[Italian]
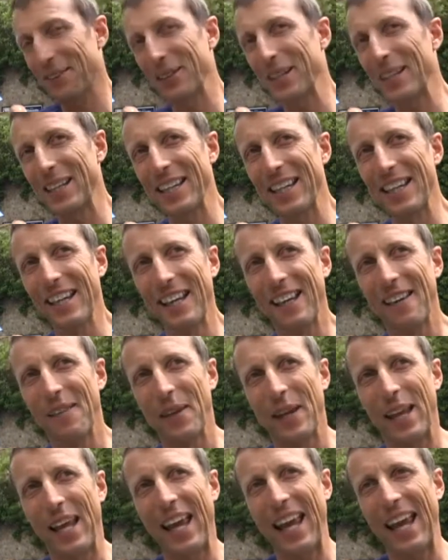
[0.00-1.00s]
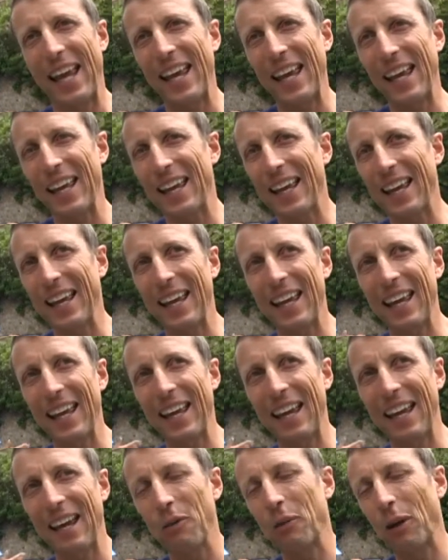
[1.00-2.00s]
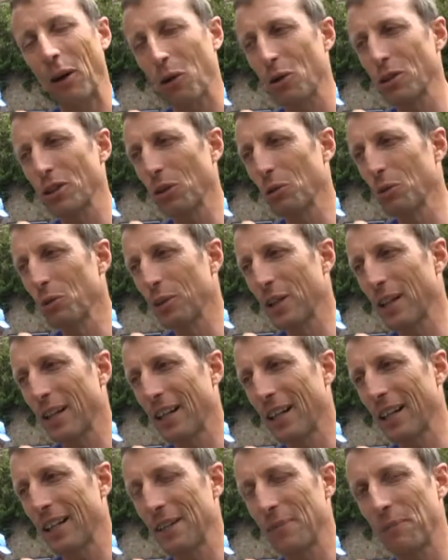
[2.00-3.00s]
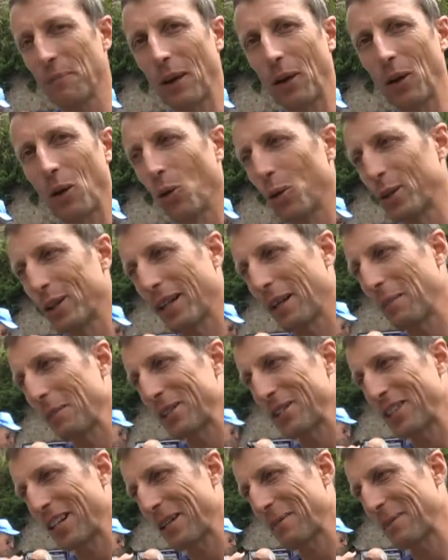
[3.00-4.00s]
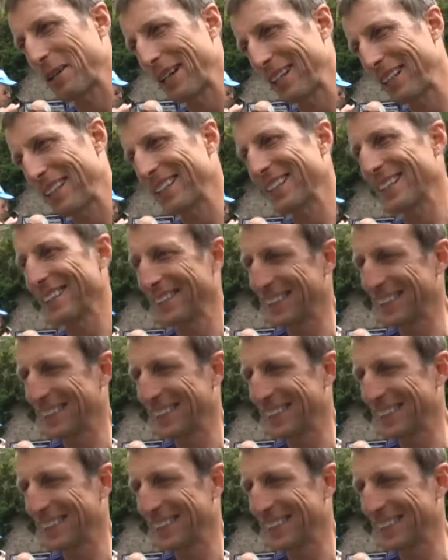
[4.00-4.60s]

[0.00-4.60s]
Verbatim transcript: Quindi eh, è una cosa unica, oltre che mangiare bene.